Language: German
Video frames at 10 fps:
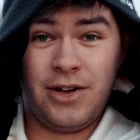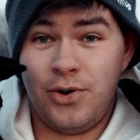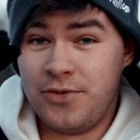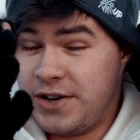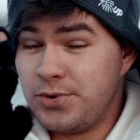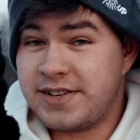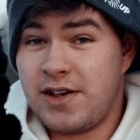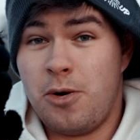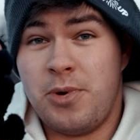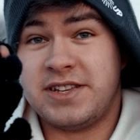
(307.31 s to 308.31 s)
Und wenn du das
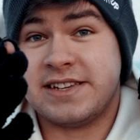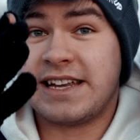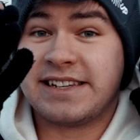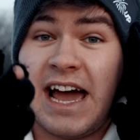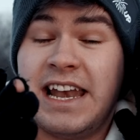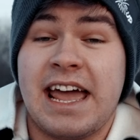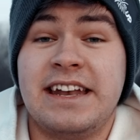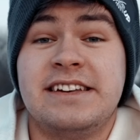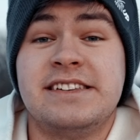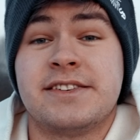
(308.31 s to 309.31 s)
auch möchtest, dann teile
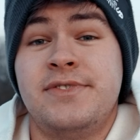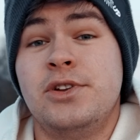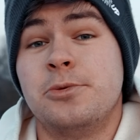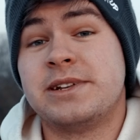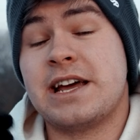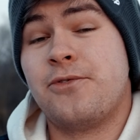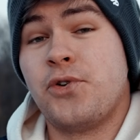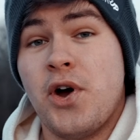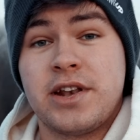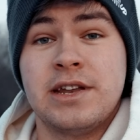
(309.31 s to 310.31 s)
gerne dieses Video mit deinen
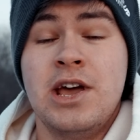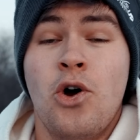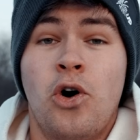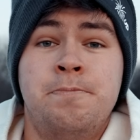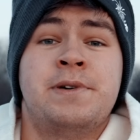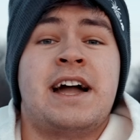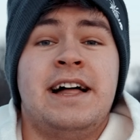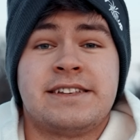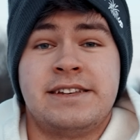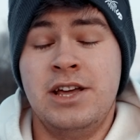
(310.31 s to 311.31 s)
Freunden und
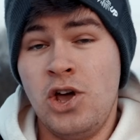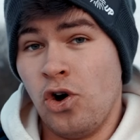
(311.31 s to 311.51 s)
Bekannten,